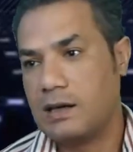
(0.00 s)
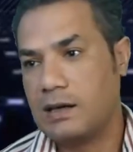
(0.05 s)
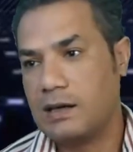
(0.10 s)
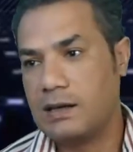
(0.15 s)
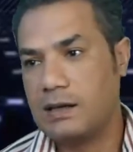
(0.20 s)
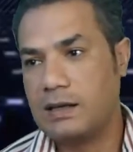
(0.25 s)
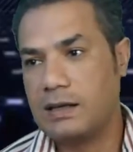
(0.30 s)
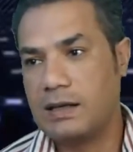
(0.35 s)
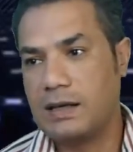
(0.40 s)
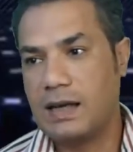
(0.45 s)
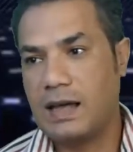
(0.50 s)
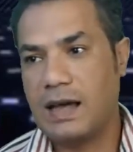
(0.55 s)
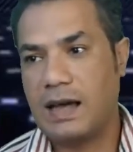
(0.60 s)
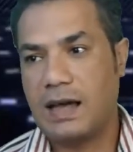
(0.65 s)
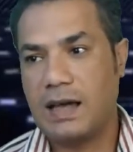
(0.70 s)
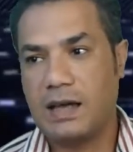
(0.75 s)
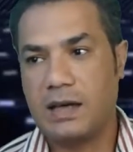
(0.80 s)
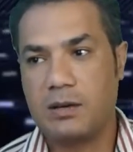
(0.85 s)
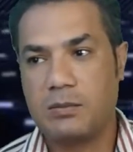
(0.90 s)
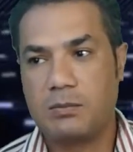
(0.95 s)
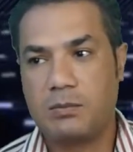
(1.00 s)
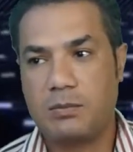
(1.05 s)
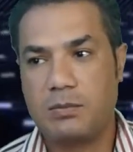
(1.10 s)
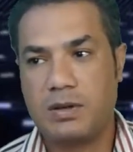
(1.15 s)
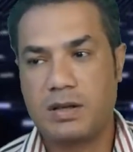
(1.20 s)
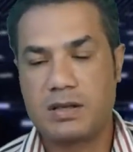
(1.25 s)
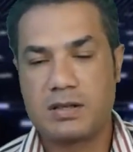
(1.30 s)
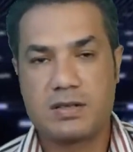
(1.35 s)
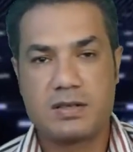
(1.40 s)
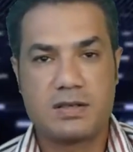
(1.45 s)
اللاعب
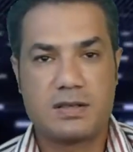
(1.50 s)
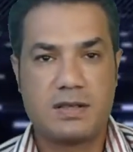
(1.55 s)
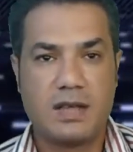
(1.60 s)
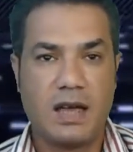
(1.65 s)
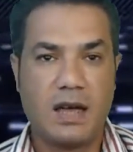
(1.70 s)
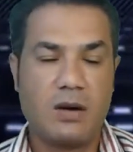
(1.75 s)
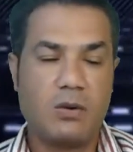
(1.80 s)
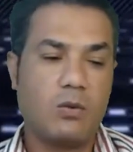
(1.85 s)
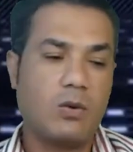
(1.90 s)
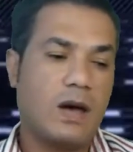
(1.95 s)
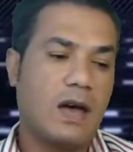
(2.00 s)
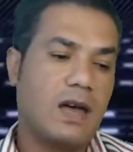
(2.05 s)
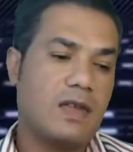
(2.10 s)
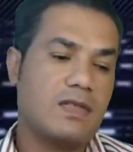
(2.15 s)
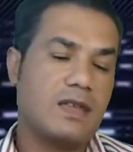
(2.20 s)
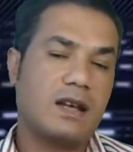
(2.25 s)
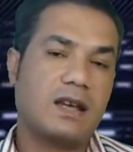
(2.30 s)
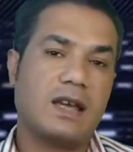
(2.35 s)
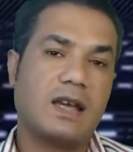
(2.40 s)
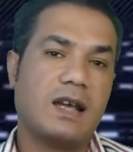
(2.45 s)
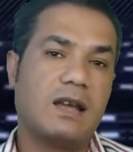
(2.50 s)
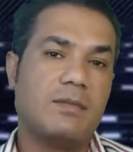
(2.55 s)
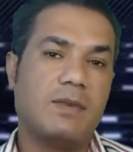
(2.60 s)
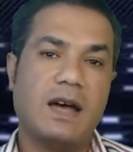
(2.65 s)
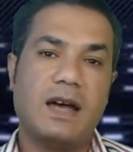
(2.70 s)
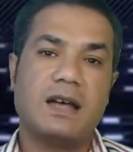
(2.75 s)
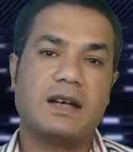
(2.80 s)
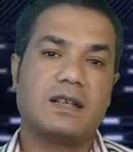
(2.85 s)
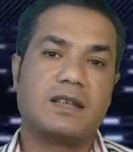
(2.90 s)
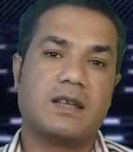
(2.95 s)
بيرستاو وهذا الكلام
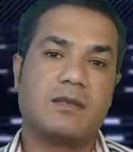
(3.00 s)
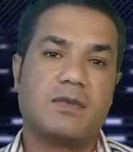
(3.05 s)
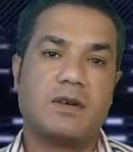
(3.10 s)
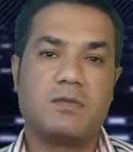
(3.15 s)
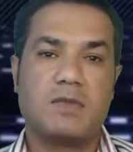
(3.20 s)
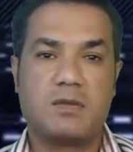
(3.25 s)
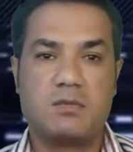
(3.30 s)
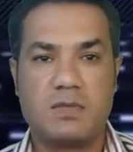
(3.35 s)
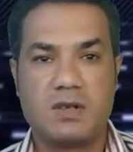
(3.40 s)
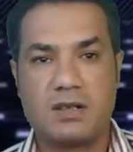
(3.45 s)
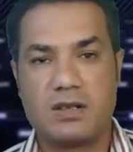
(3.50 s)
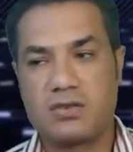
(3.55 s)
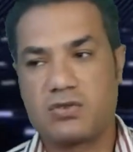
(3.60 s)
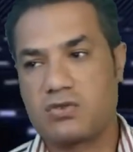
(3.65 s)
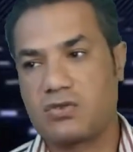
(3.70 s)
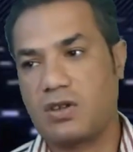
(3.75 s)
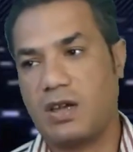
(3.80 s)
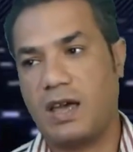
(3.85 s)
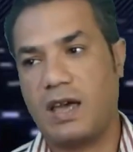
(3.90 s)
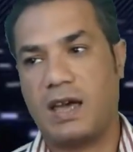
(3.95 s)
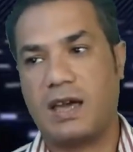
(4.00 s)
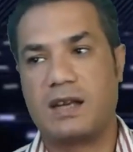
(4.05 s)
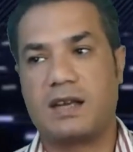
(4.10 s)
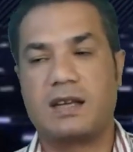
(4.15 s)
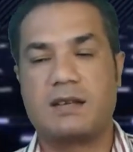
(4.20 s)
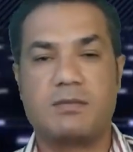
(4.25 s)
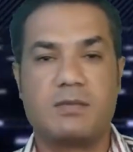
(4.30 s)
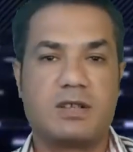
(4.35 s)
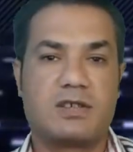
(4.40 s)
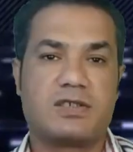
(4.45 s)
عالي تماما من الصحه
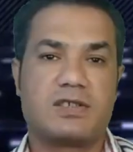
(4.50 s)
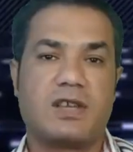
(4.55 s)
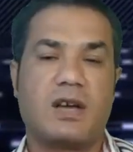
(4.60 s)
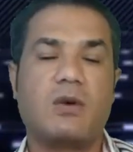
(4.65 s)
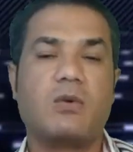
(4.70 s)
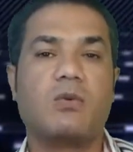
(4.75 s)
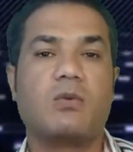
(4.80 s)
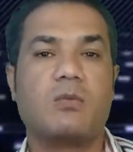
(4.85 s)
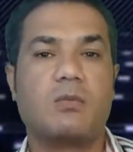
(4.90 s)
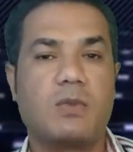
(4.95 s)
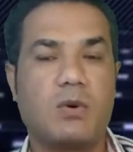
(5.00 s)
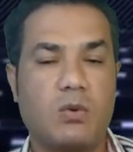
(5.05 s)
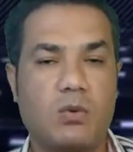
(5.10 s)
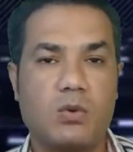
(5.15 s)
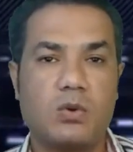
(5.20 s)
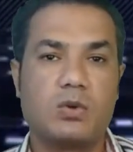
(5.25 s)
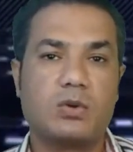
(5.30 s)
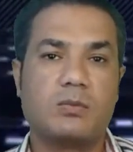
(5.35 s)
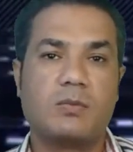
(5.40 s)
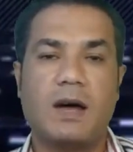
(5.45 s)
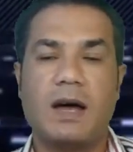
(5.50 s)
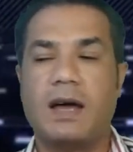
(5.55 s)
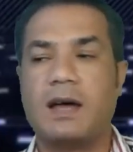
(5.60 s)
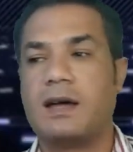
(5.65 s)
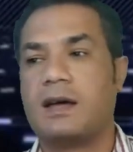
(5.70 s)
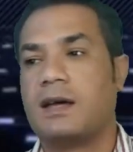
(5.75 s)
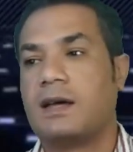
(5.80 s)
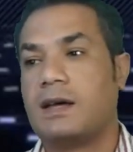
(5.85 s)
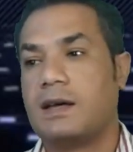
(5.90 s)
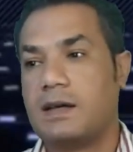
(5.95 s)
بيرستاو موجود
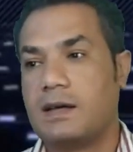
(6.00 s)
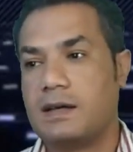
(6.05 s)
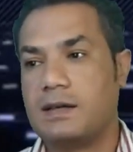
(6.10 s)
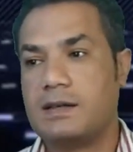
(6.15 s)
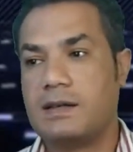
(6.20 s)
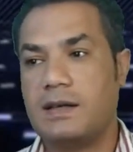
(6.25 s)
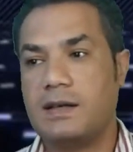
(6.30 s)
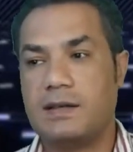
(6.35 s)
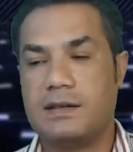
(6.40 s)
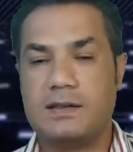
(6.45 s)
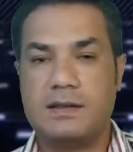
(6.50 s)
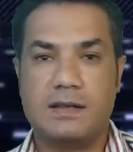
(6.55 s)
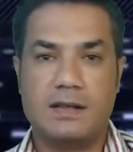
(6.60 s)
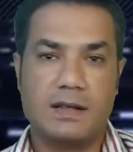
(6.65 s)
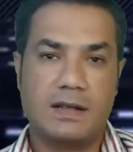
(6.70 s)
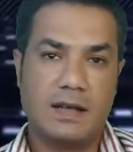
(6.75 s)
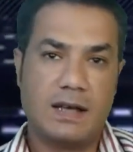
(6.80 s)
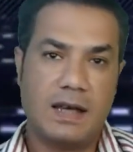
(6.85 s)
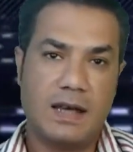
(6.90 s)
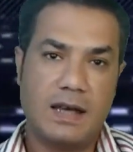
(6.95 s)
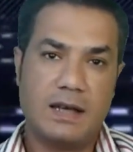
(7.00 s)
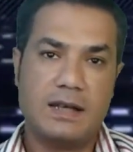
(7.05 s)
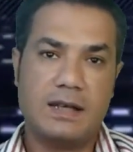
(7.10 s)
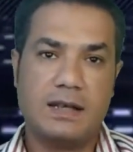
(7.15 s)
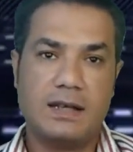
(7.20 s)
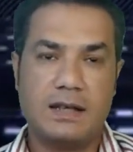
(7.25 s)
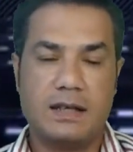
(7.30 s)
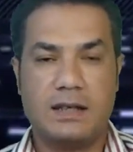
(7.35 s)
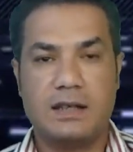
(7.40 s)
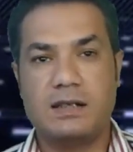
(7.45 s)
مع النادي
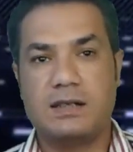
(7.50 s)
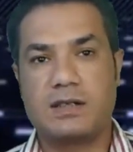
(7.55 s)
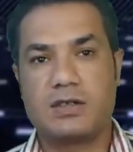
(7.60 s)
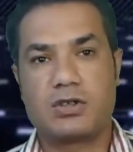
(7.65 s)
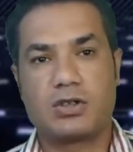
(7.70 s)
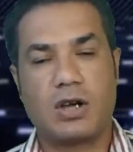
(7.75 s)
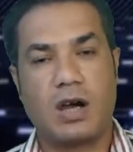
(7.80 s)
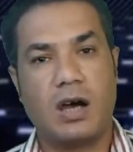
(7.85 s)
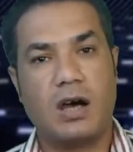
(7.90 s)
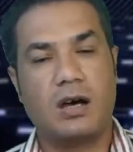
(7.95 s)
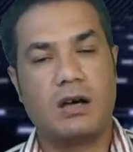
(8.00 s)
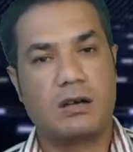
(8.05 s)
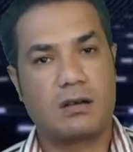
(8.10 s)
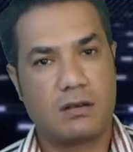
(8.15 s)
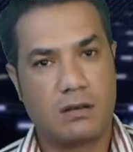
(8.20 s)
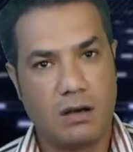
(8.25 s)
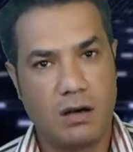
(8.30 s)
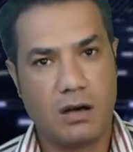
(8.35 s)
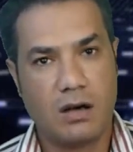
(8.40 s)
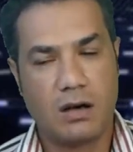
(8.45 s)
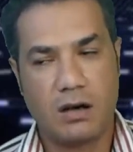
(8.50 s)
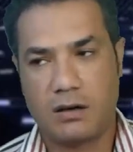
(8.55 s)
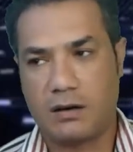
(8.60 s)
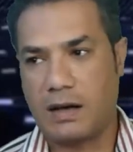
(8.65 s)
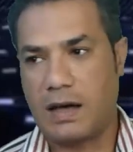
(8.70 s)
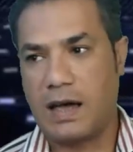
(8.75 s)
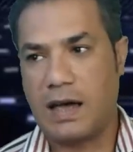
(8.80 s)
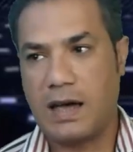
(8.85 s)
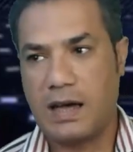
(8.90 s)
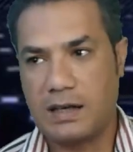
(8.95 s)
الأهلي لحين إشعار آخر
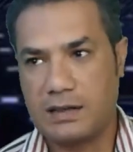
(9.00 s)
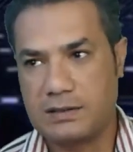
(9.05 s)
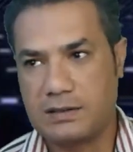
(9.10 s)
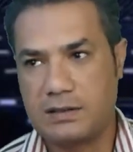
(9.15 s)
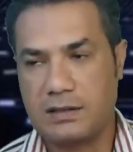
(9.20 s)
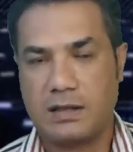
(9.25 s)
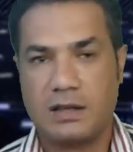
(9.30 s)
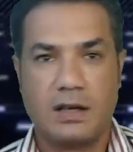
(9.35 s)
عقد